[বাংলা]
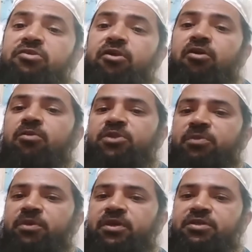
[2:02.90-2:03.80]
ক্ষমতা
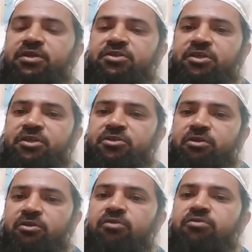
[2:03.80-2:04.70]
পেয়েছে সেই
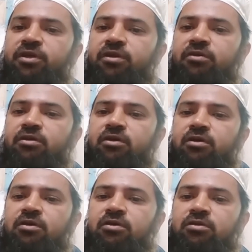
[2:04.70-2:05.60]
ষড়যন্ত্রের
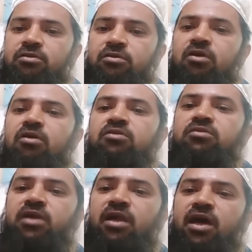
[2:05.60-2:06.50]
ধরন
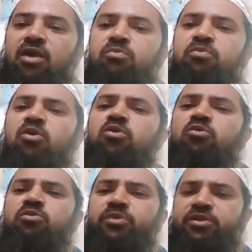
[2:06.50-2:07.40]
তারা আরও বহুগুণ
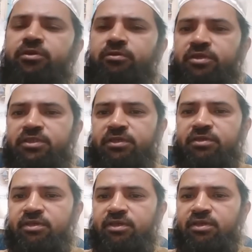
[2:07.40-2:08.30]
বৃদ্ধি করেছে
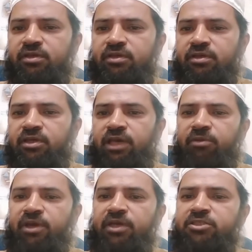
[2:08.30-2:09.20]
এবং
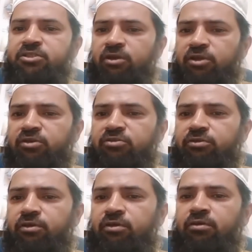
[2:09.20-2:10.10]
এই ষড়যন্ত্র
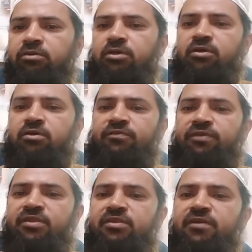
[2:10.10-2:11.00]

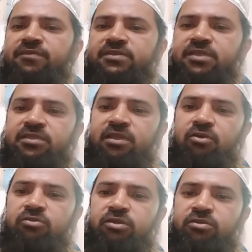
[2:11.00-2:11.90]
ফেতনা ফাসাদ তারা
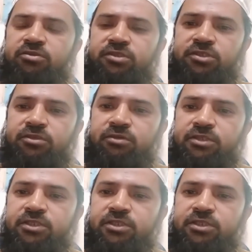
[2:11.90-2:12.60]
অতীতেও সৃষ্টি করেছে